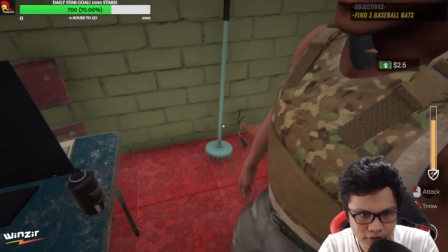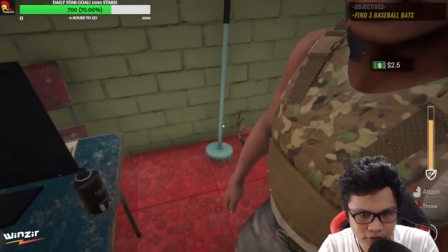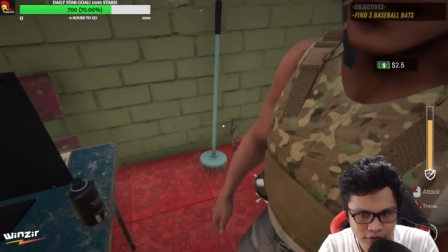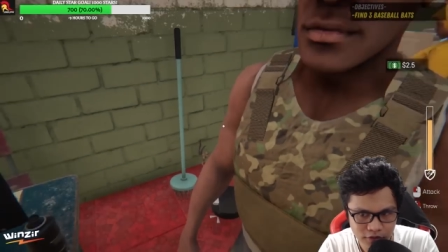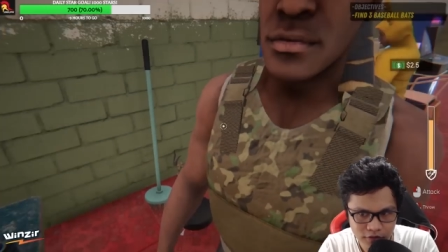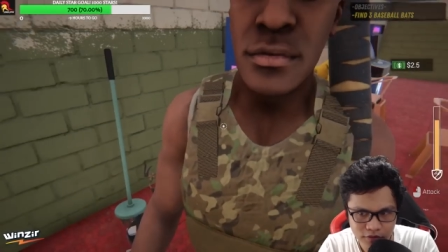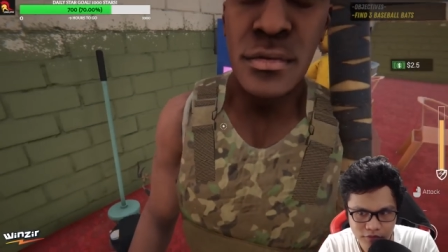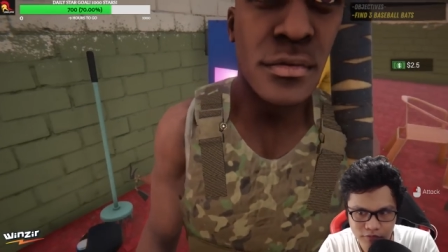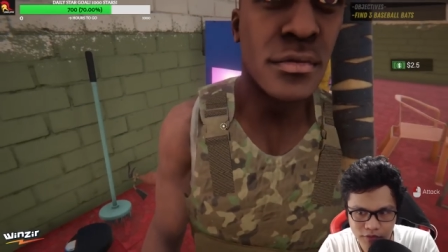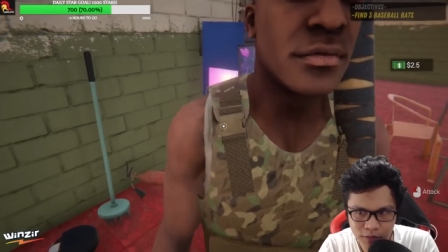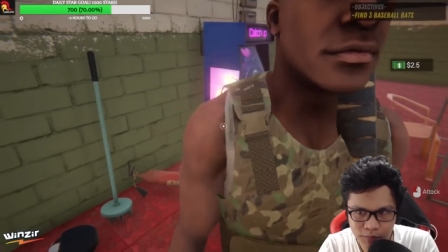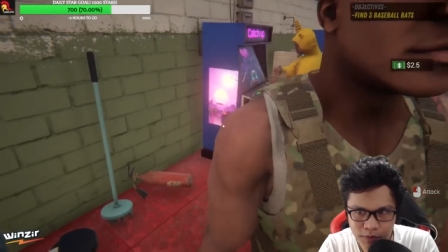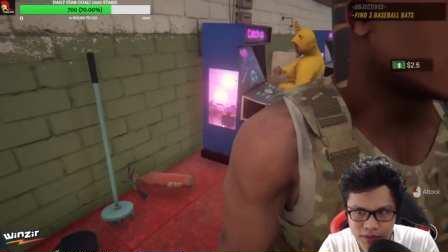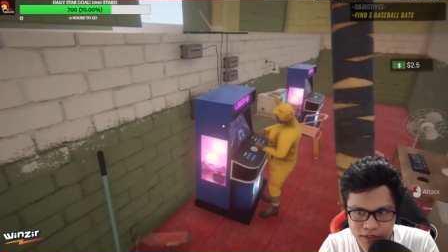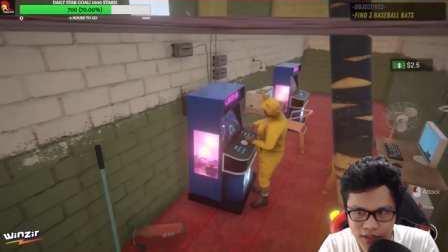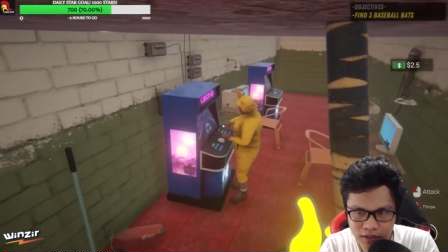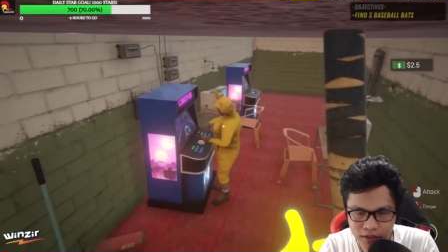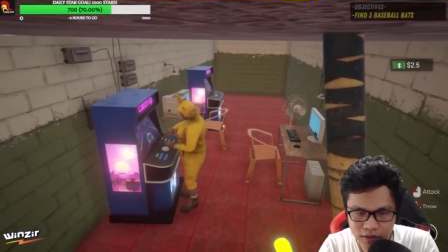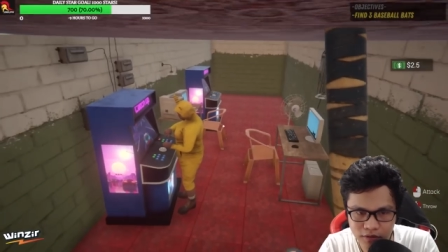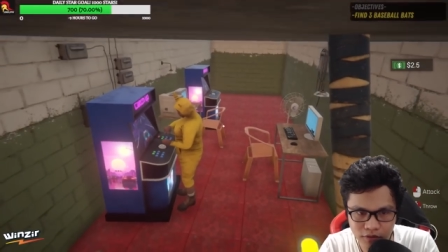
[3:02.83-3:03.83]
May pas
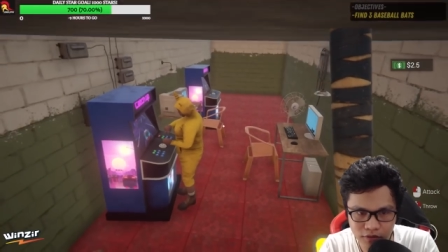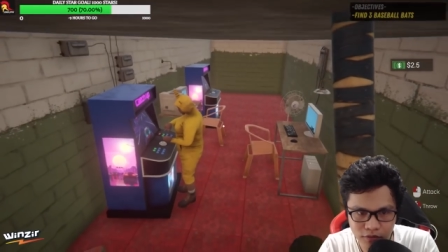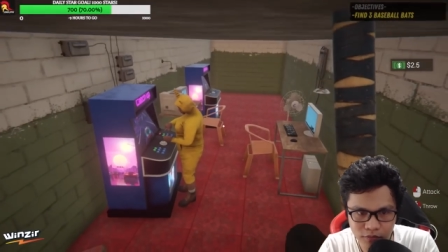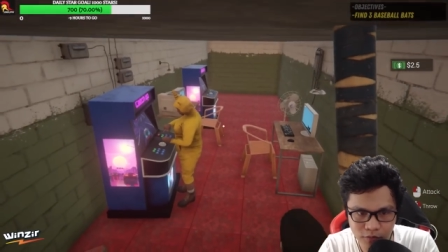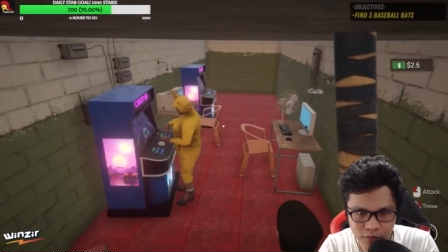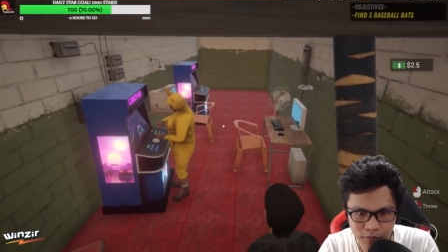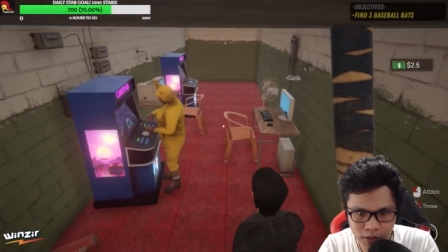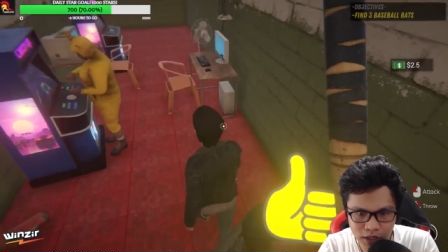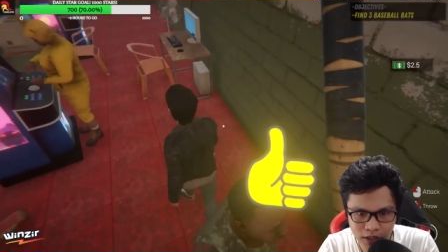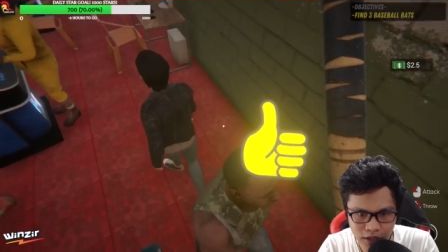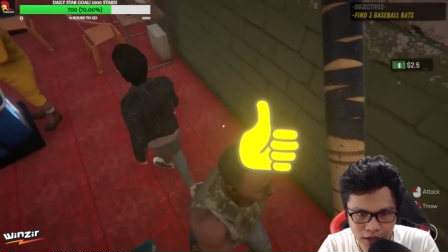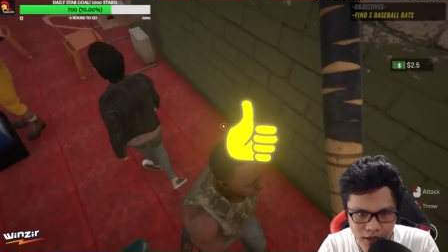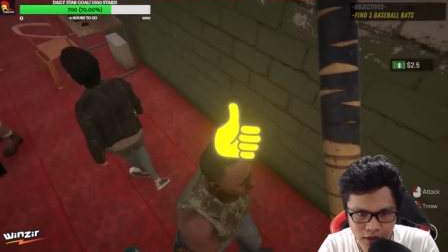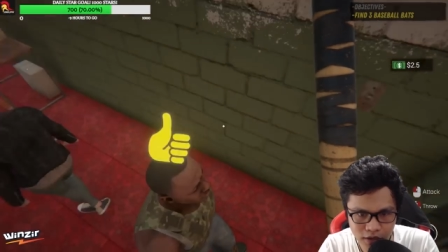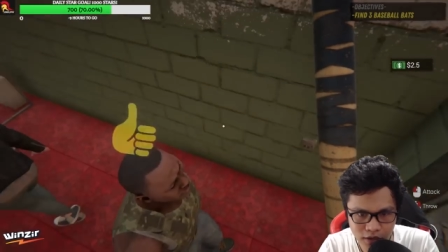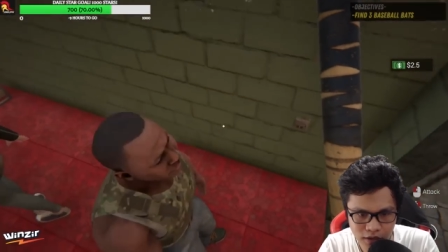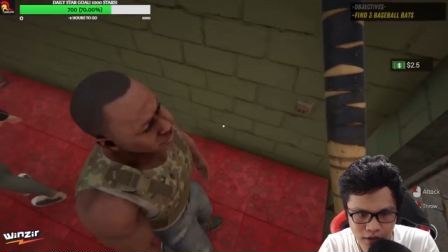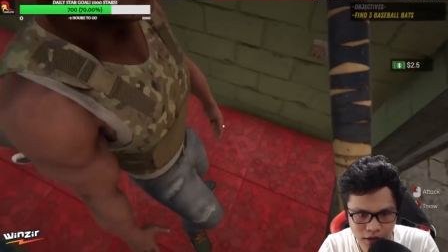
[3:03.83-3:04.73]
angkol oh, mo ba? Ay, ay, ay,